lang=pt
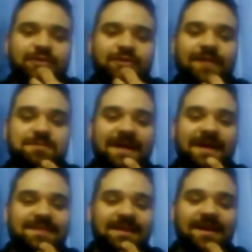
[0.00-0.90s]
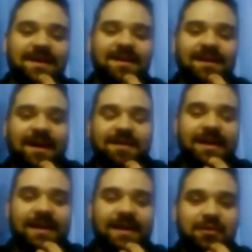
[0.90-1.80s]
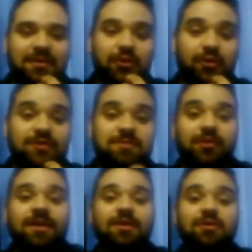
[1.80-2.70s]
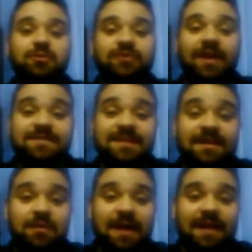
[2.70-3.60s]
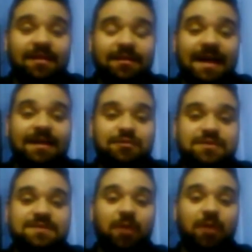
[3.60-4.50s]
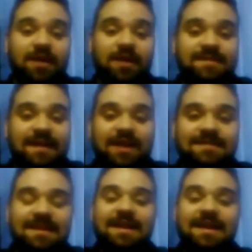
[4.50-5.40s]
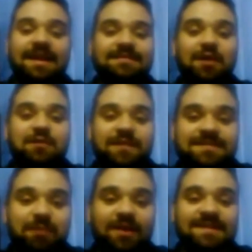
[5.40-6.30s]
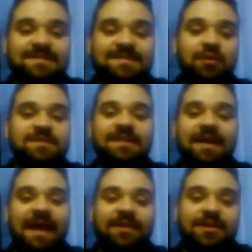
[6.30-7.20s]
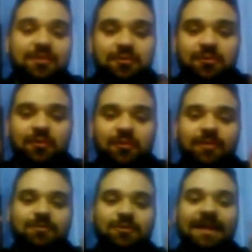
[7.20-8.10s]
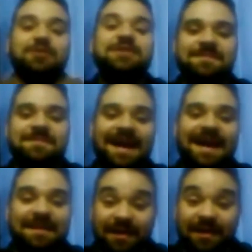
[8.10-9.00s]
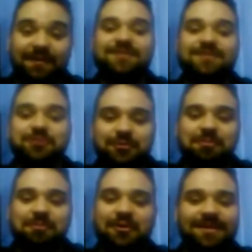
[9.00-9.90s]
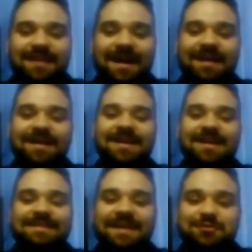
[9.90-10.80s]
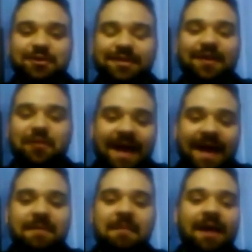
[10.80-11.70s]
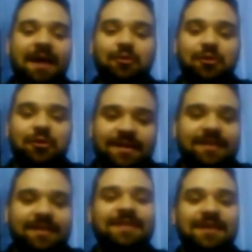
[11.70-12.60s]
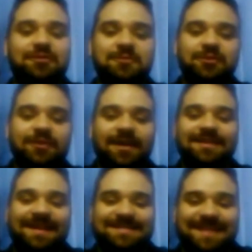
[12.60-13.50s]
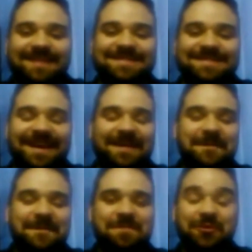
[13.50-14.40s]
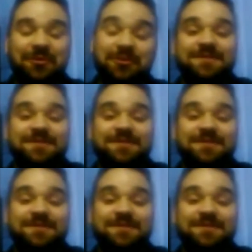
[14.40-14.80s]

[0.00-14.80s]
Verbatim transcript: do Travis Pastrana, cara, é curioso, porque o Travis ele é um cara que na, nos esportes radicais ele talvez possa ser considerado aí um lutador de MMA, né? Porque ele faz de tudo um pouco, ele tá, tá em toda. É o cara mais maluco que, que tem no mundo ali das artes é, dos